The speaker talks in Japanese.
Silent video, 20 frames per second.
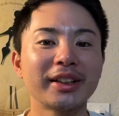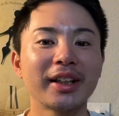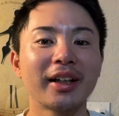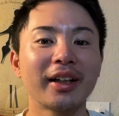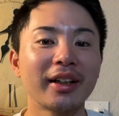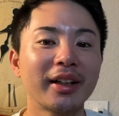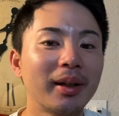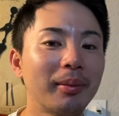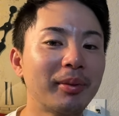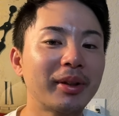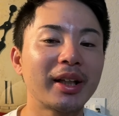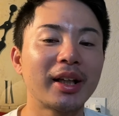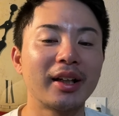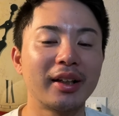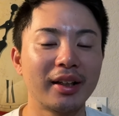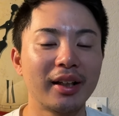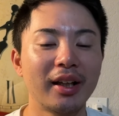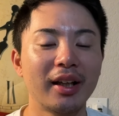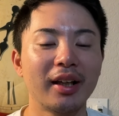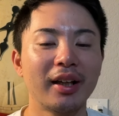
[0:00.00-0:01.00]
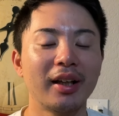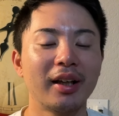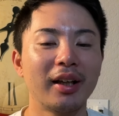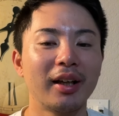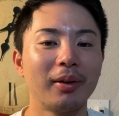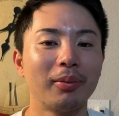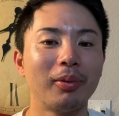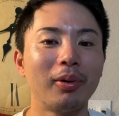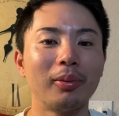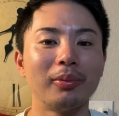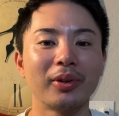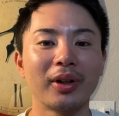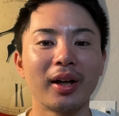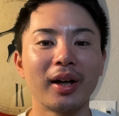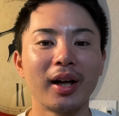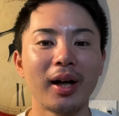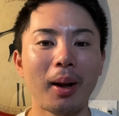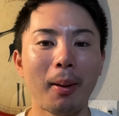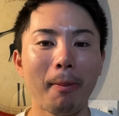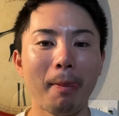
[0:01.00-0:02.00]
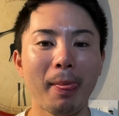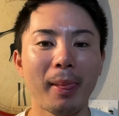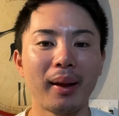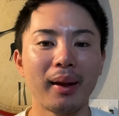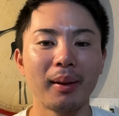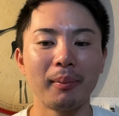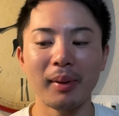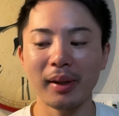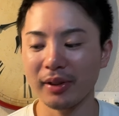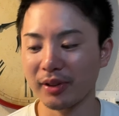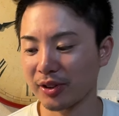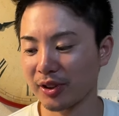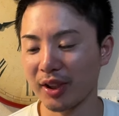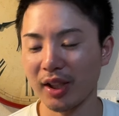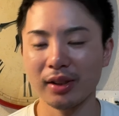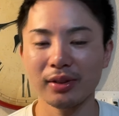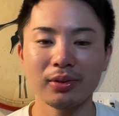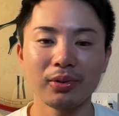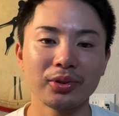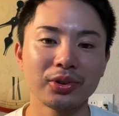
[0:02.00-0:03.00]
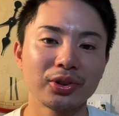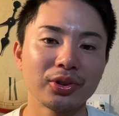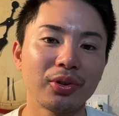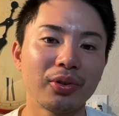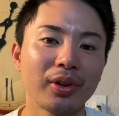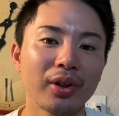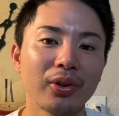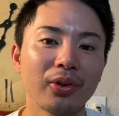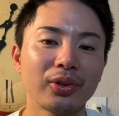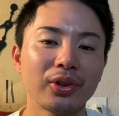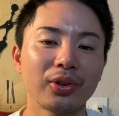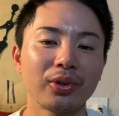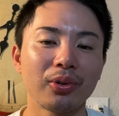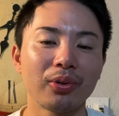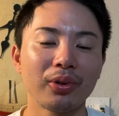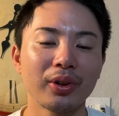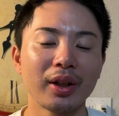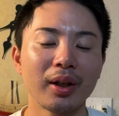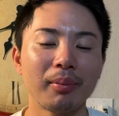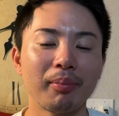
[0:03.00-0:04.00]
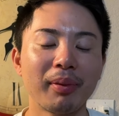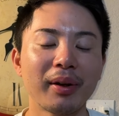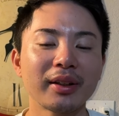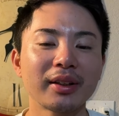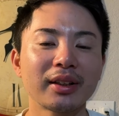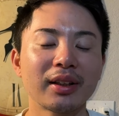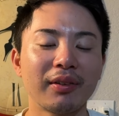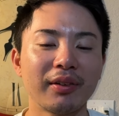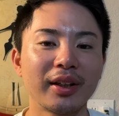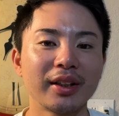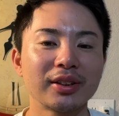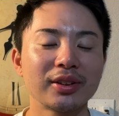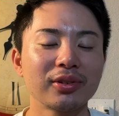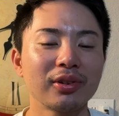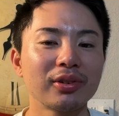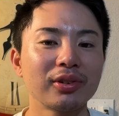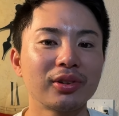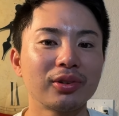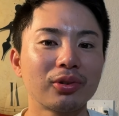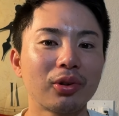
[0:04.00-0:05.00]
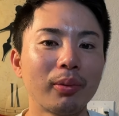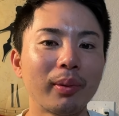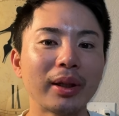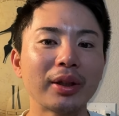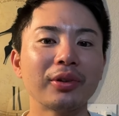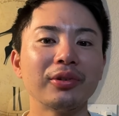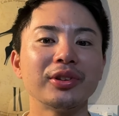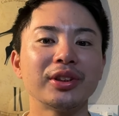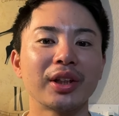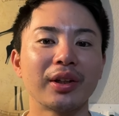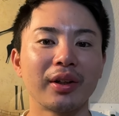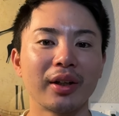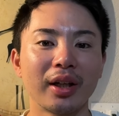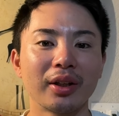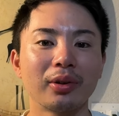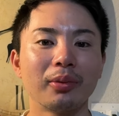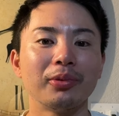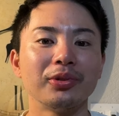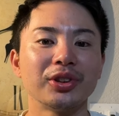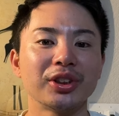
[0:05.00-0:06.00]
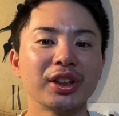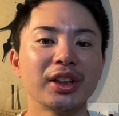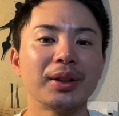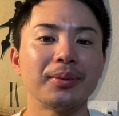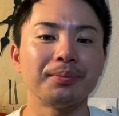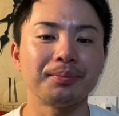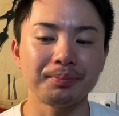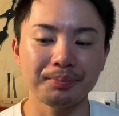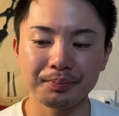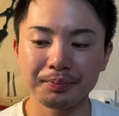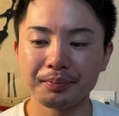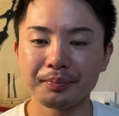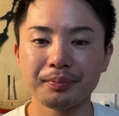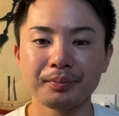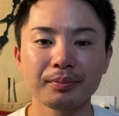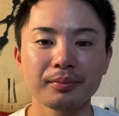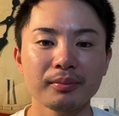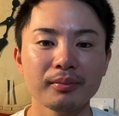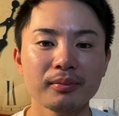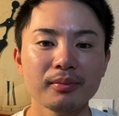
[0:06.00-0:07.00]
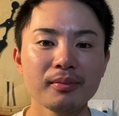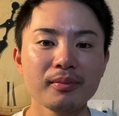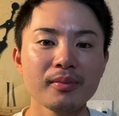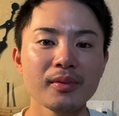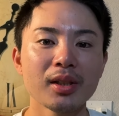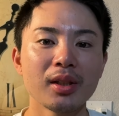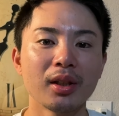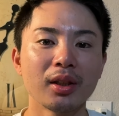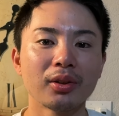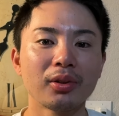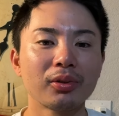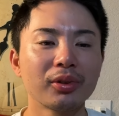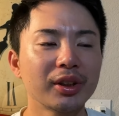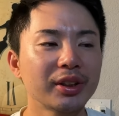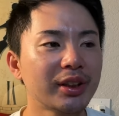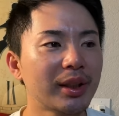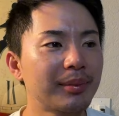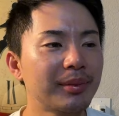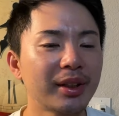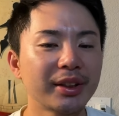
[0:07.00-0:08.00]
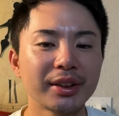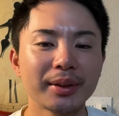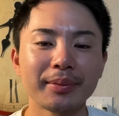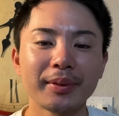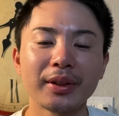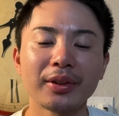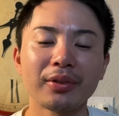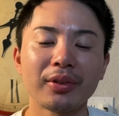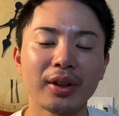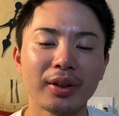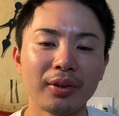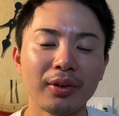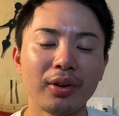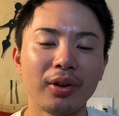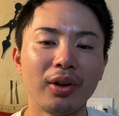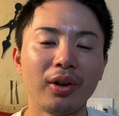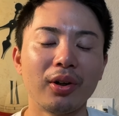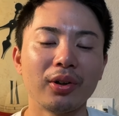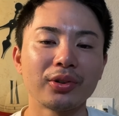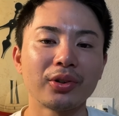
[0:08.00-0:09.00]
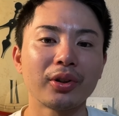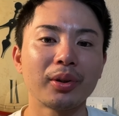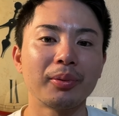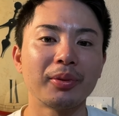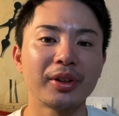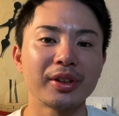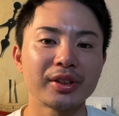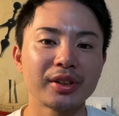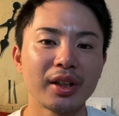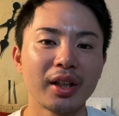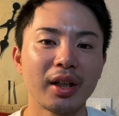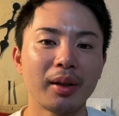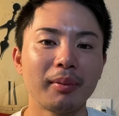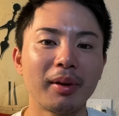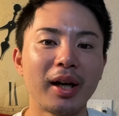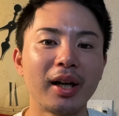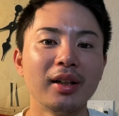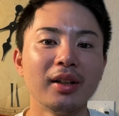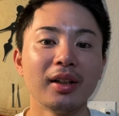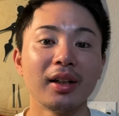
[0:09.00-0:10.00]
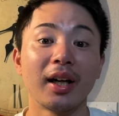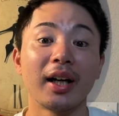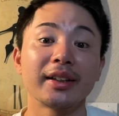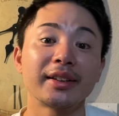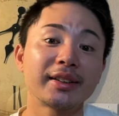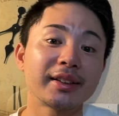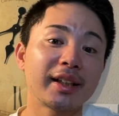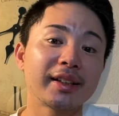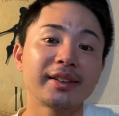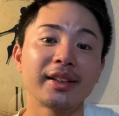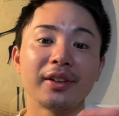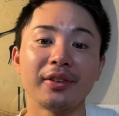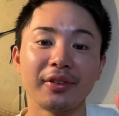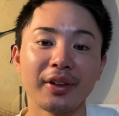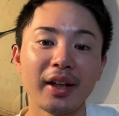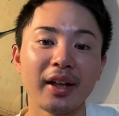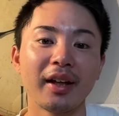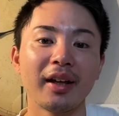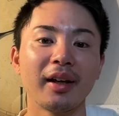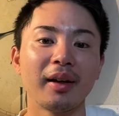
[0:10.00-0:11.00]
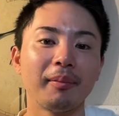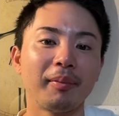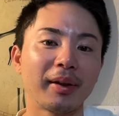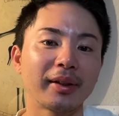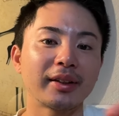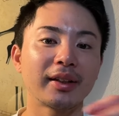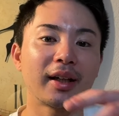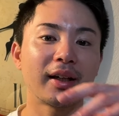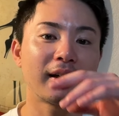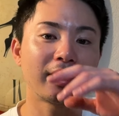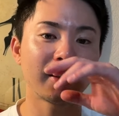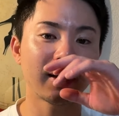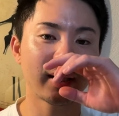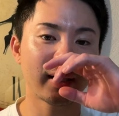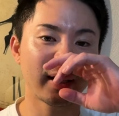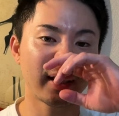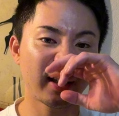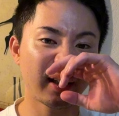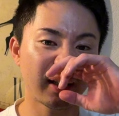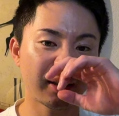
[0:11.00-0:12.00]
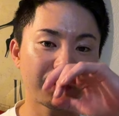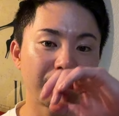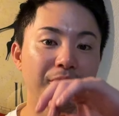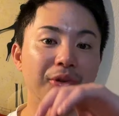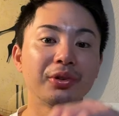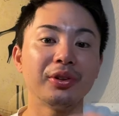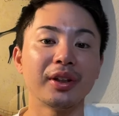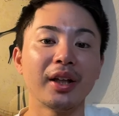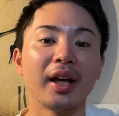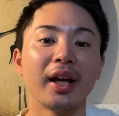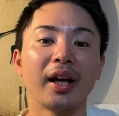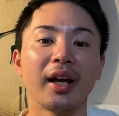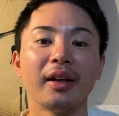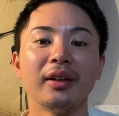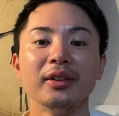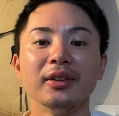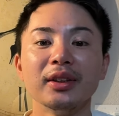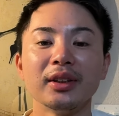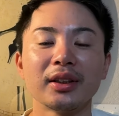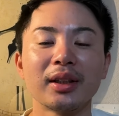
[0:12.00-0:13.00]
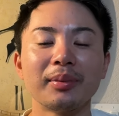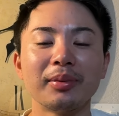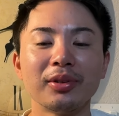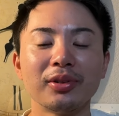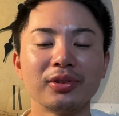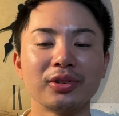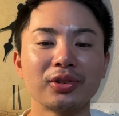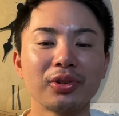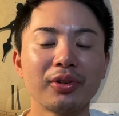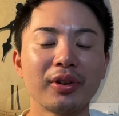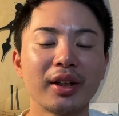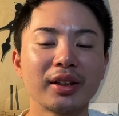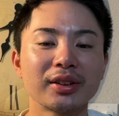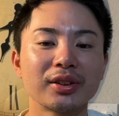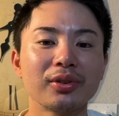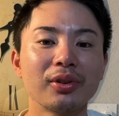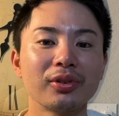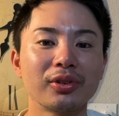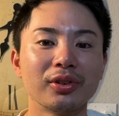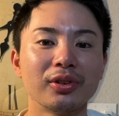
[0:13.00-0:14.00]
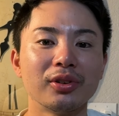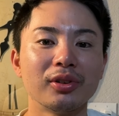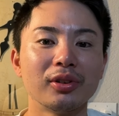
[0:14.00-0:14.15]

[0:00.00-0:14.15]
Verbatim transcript: チャーかなみたいなね、えー、フォームから、えー、マックス154キロっていうところで、バッターはね、すごく戸惑うんちゃうかなと思うし、特に侍ジャパンとかの時もですね、まあ、初対戦のね、えバッターがね、えー、来るんで、多分それはすごく、